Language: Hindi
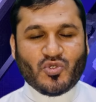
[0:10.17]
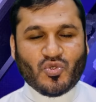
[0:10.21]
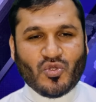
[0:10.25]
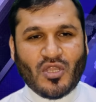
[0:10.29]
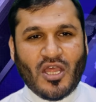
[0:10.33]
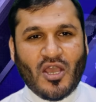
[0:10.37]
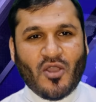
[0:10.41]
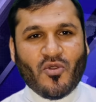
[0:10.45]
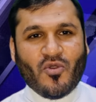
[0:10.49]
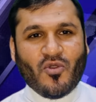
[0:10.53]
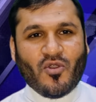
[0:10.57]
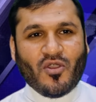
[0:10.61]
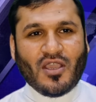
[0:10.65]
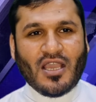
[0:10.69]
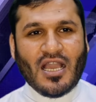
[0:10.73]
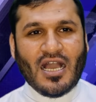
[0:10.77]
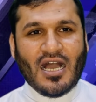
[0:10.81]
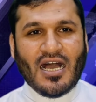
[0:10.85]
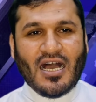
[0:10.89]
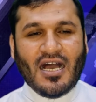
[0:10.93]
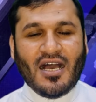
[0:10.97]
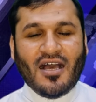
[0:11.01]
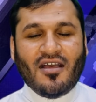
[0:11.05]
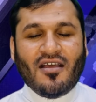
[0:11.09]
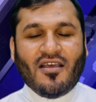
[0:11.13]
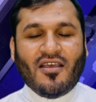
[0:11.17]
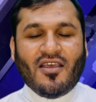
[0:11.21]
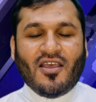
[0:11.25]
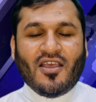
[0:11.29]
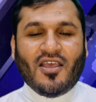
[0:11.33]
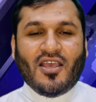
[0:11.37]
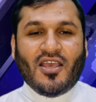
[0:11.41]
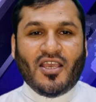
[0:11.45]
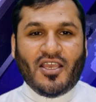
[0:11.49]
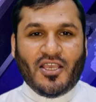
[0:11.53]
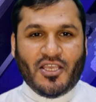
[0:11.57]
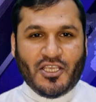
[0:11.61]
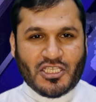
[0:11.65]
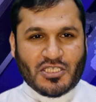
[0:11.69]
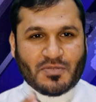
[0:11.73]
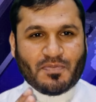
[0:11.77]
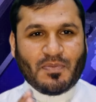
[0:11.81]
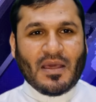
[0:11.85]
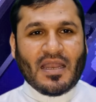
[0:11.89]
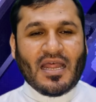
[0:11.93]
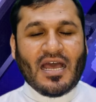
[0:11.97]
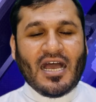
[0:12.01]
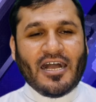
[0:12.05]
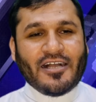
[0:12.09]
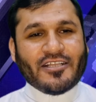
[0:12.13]
सुना होगा इस
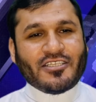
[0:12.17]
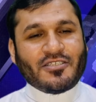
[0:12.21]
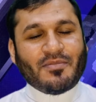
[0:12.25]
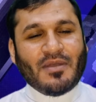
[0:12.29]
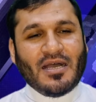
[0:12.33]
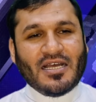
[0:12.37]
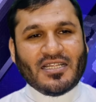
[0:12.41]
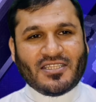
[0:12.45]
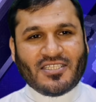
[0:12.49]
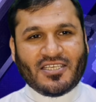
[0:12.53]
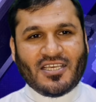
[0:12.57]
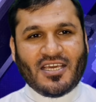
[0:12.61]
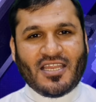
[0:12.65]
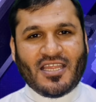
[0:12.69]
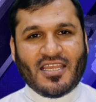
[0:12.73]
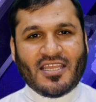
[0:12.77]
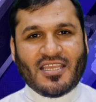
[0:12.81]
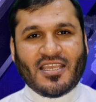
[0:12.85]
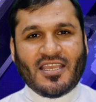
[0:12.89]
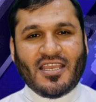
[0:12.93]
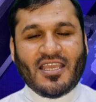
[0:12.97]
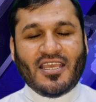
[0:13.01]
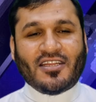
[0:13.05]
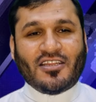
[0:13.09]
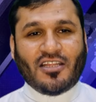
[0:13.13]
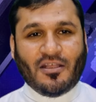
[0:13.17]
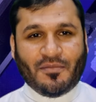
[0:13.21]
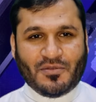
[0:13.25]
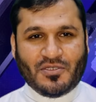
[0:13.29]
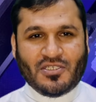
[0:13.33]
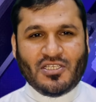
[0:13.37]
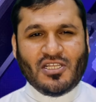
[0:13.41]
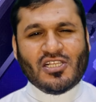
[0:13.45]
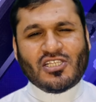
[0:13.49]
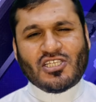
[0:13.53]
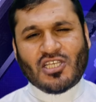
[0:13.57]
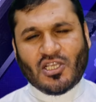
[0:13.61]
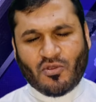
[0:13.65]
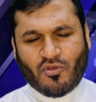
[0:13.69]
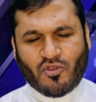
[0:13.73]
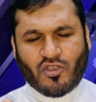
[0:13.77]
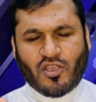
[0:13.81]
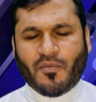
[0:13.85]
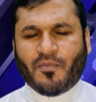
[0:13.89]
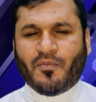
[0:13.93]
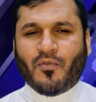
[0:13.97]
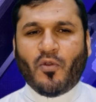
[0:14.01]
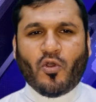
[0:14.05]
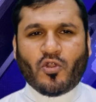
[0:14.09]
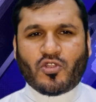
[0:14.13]
पर आज बात करेंगे तफसील से क्योंकि
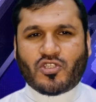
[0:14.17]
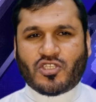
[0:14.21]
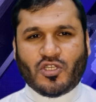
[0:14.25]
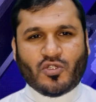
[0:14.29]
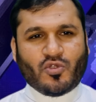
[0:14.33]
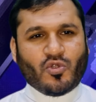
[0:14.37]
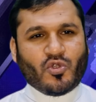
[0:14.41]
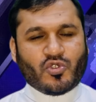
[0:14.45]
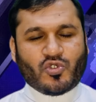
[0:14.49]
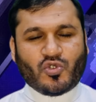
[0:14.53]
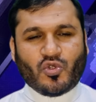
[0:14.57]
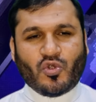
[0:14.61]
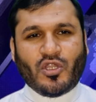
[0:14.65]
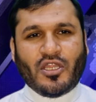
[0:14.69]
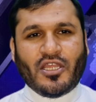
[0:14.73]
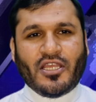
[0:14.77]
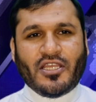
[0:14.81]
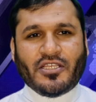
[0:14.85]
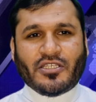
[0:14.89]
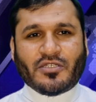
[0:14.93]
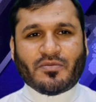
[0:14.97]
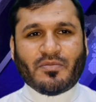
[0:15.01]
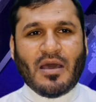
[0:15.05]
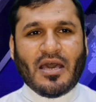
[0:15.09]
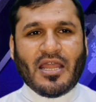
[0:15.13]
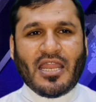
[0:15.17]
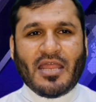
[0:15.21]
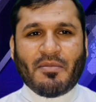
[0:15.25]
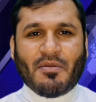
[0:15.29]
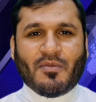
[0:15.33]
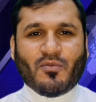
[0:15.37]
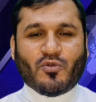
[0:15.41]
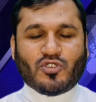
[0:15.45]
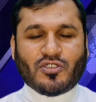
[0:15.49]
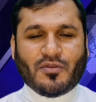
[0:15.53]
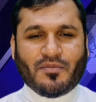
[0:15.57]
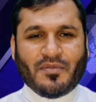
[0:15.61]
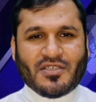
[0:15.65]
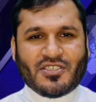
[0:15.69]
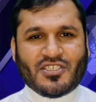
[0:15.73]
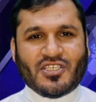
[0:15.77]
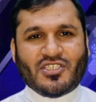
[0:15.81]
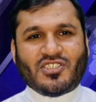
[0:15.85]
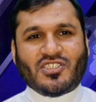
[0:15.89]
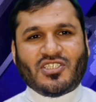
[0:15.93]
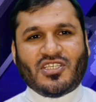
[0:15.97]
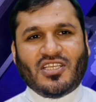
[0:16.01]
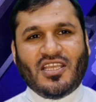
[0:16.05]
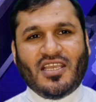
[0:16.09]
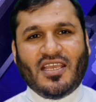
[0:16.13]
बहुत से दोस्तों ने इस बारे में मुझे
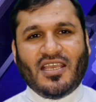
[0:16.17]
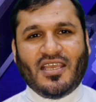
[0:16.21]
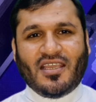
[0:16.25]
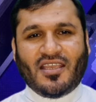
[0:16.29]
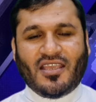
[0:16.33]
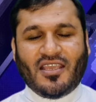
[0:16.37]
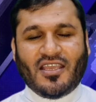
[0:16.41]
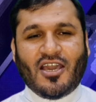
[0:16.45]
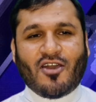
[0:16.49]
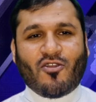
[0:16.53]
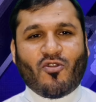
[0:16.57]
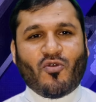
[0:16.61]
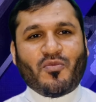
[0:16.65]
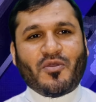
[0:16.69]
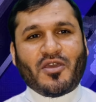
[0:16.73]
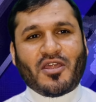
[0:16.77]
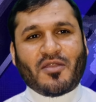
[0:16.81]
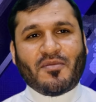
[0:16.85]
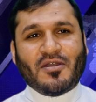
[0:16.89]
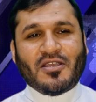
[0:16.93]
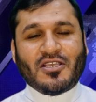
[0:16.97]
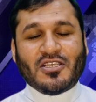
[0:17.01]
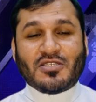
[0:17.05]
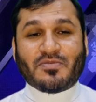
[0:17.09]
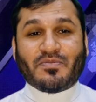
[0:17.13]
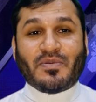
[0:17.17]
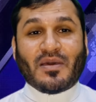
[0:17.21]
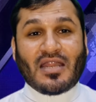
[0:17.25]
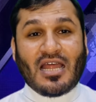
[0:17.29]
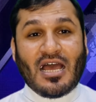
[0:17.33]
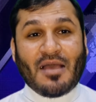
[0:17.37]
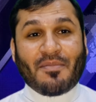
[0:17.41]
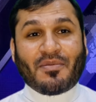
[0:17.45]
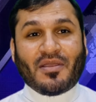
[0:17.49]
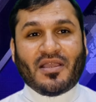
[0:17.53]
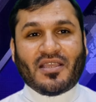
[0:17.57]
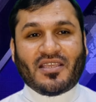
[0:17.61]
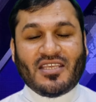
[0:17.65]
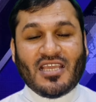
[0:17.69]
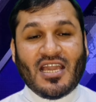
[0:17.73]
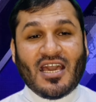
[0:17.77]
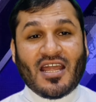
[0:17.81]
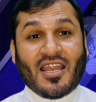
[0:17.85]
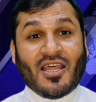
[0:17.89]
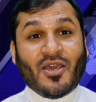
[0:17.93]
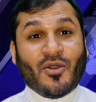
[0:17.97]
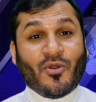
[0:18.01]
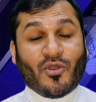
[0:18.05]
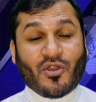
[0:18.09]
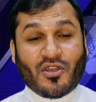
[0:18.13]
मैसेज किए हैं कि यार उमेर भाई इस पर आपका क्या
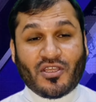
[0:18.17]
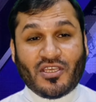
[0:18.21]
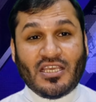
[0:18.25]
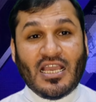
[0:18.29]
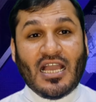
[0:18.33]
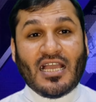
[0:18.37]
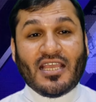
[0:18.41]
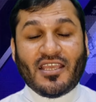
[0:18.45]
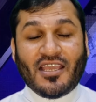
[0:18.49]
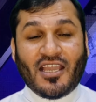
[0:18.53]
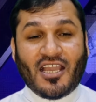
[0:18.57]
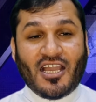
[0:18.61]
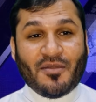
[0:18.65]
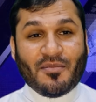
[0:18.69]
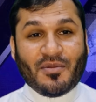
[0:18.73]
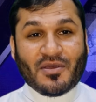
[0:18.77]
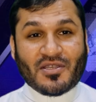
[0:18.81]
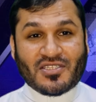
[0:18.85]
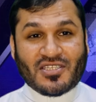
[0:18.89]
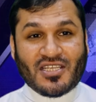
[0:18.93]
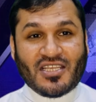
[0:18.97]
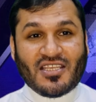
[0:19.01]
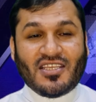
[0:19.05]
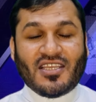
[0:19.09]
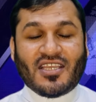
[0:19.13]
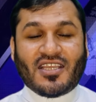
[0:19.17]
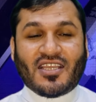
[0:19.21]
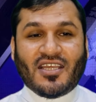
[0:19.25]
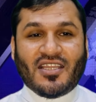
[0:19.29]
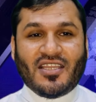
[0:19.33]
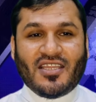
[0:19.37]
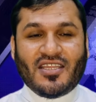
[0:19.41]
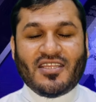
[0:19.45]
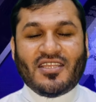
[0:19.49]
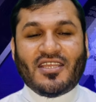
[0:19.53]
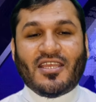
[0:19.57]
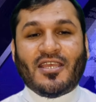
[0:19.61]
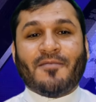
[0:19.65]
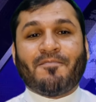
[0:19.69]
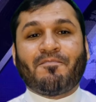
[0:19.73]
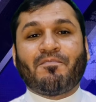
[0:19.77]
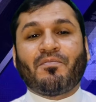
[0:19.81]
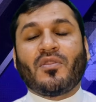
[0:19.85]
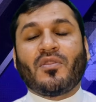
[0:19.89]
राय और क्या ये खबर सही है कि नहीं है